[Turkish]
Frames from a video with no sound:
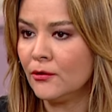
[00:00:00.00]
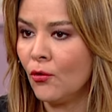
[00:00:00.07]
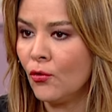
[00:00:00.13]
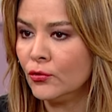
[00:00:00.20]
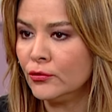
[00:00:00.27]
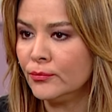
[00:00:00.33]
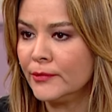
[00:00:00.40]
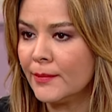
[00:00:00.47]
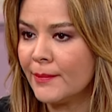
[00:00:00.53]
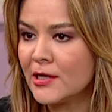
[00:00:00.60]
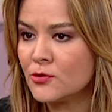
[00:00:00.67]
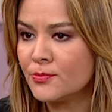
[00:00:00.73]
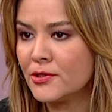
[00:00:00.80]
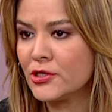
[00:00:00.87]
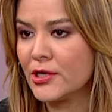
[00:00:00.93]
oğlumla
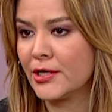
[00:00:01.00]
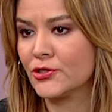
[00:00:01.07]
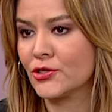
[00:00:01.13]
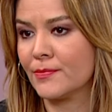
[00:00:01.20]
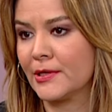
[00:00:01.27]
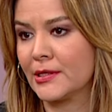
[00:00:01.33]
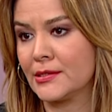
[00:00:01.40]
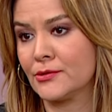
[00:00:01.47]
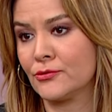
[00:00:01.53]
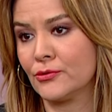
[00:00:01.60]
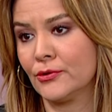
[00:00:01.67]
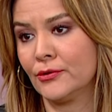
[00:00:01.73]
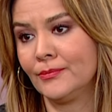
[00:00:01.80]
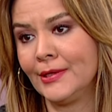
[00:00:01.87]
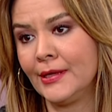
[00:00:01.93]
baş başa yaşamak
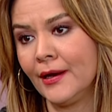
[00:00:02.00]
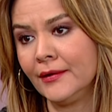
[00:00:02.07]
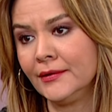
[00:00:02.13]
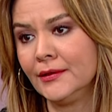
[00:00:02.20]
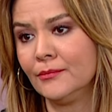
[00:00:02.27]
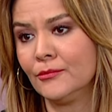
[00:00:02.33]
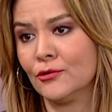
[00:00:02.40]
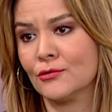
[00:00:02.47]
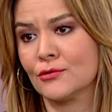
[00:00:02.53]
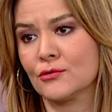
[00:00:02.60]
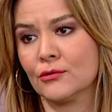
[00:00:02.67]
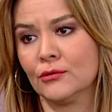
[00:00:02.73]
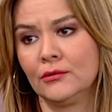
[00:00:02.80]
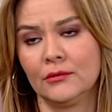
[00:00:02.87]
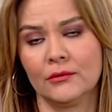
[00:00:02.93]
istiyorum. Niye anlamıyorsun?